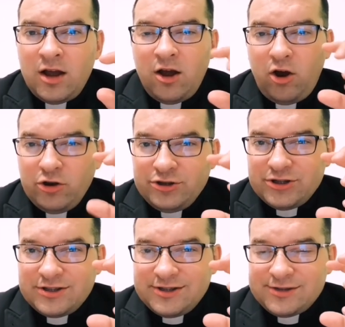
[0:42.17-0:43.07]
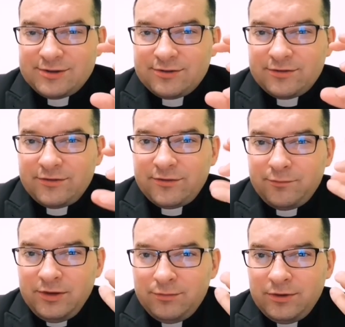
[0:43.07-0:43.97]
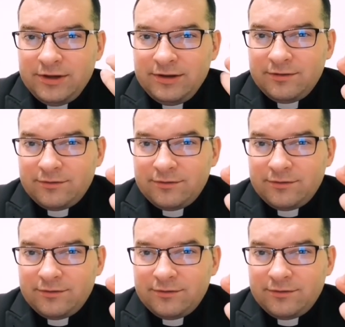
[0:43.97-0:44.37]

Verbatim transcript: Ojciec jest w Biblii,